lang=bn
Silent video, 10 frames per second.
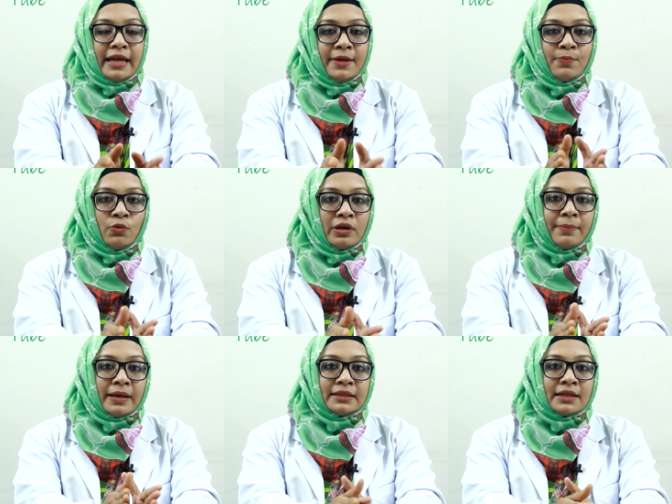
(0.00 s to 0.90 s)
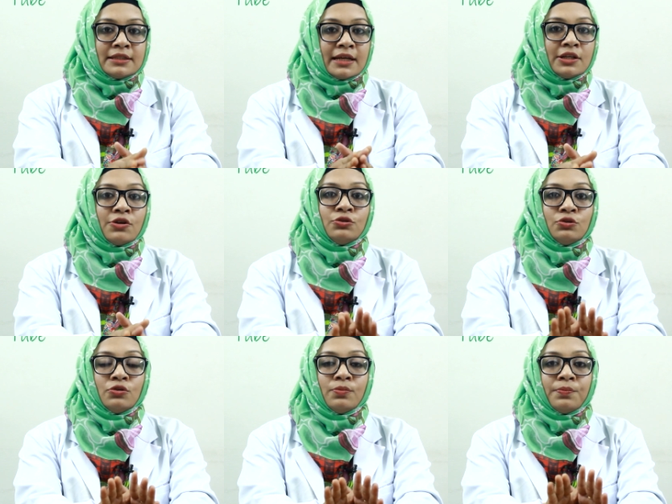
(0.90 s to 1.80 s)
এই বুকে ব্যথা
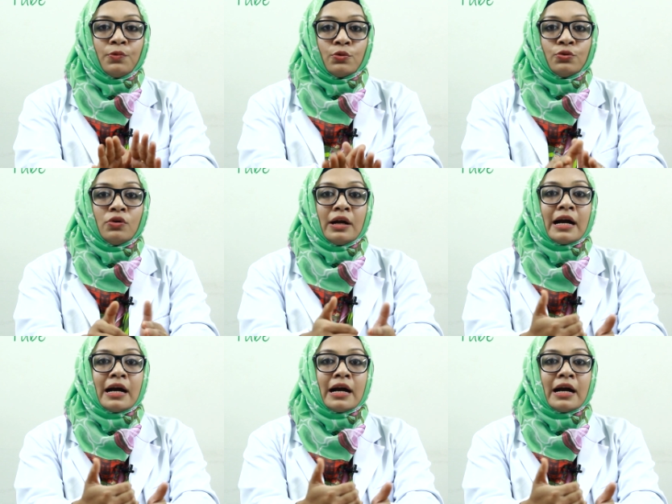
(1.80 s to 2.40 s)
সাধারণত কোনো